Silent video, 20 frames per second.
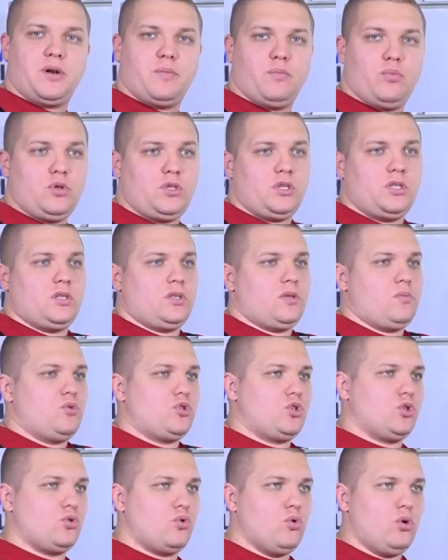работает, это
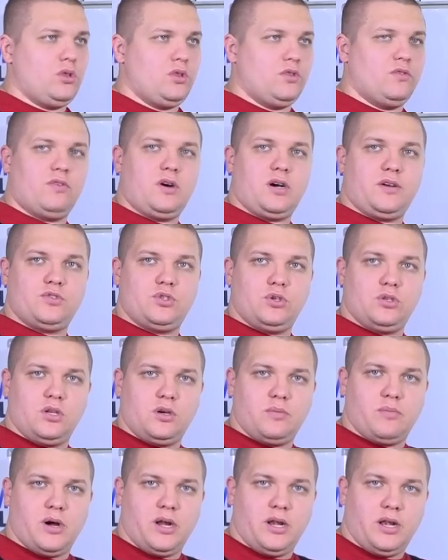может год-два, все
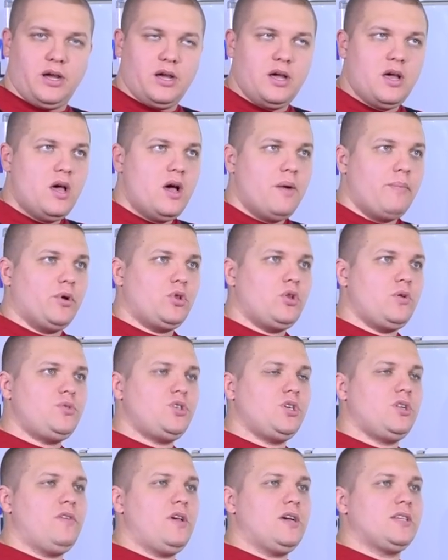нормально. Потом
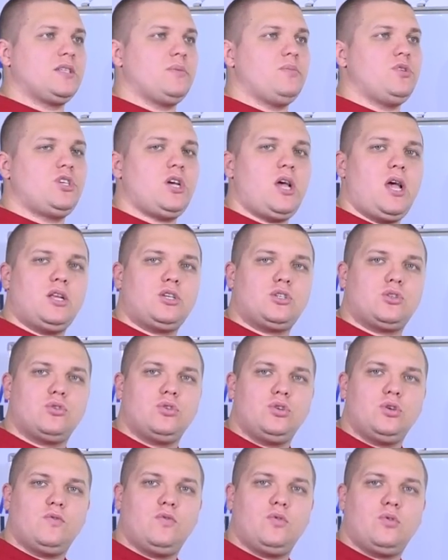человек замечает, что у
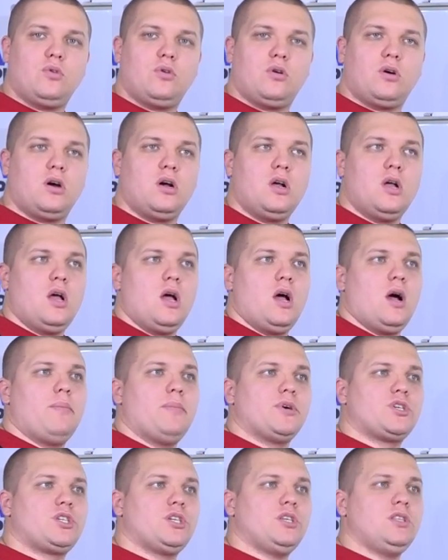него
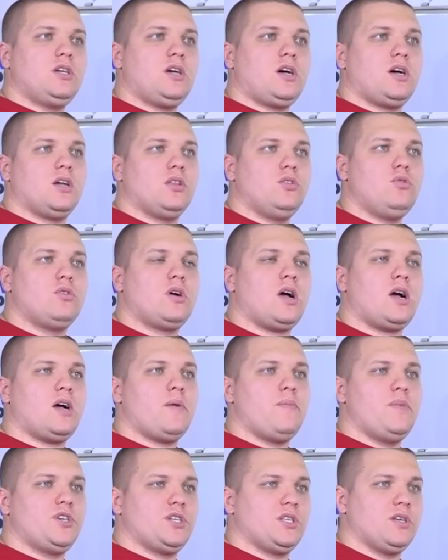машинка, ну, как
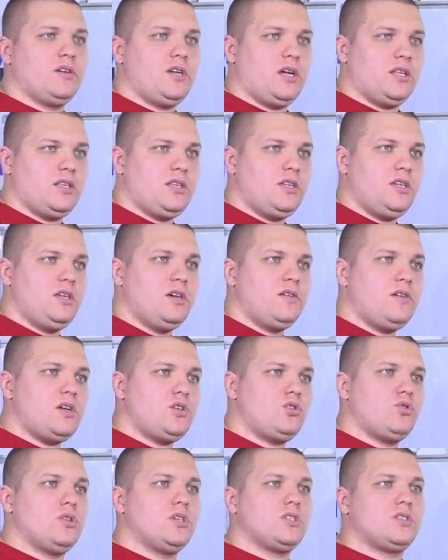обычно говорят, они не
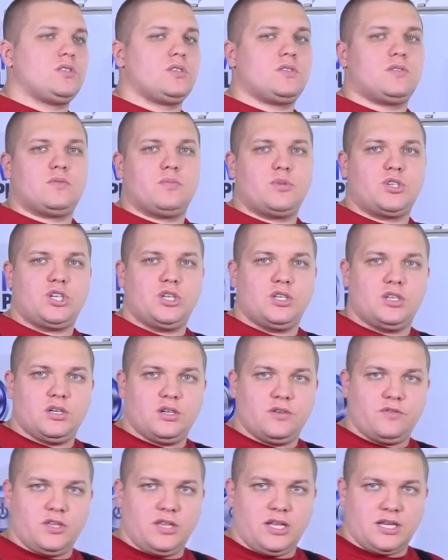говорят, что у нас маши...
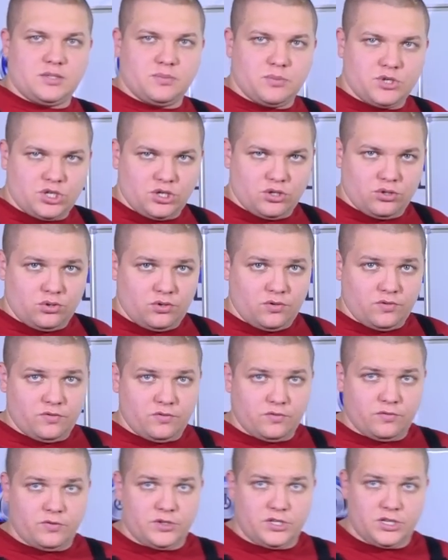вода с машинки
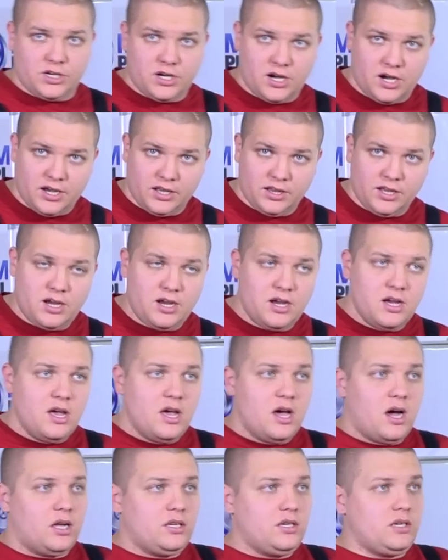вытекает, да,
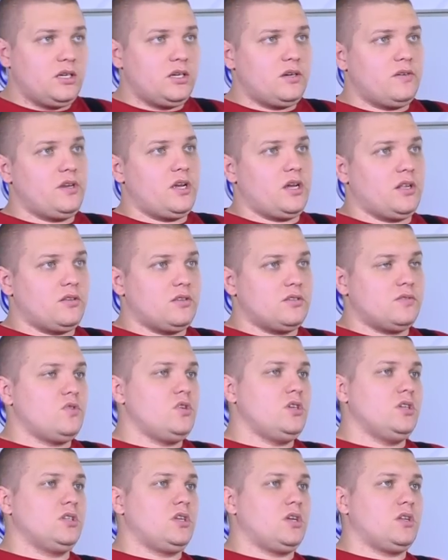они говорят,
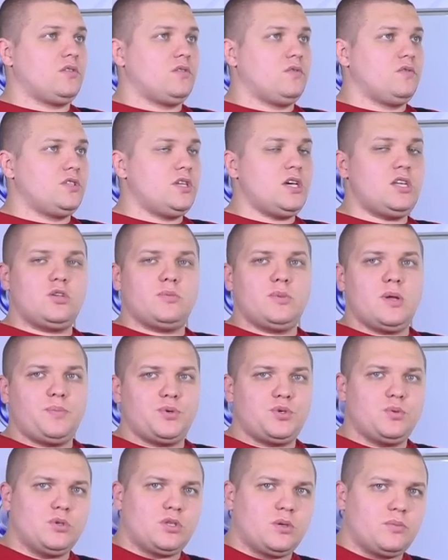звонят, говорят, вы знаете, у меня
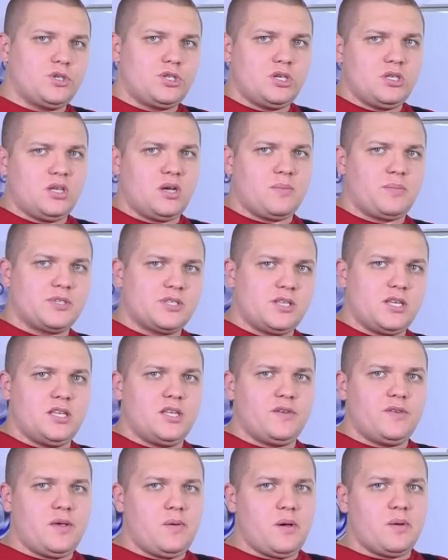почему-то машинка
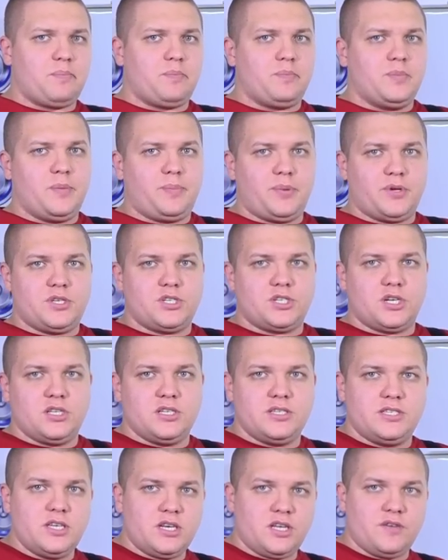последнее время на
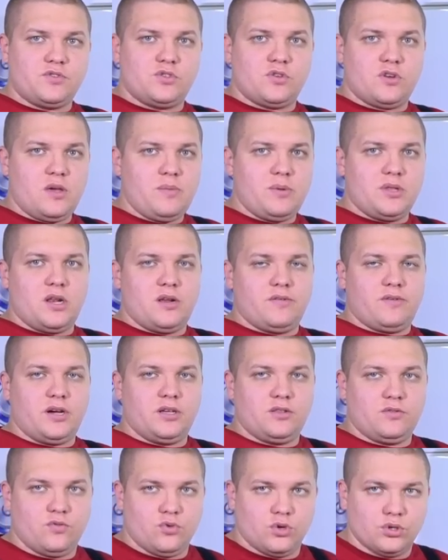протяжении стирки все время
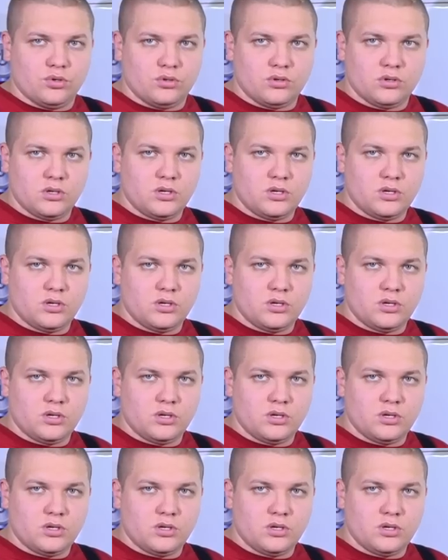наливает воду.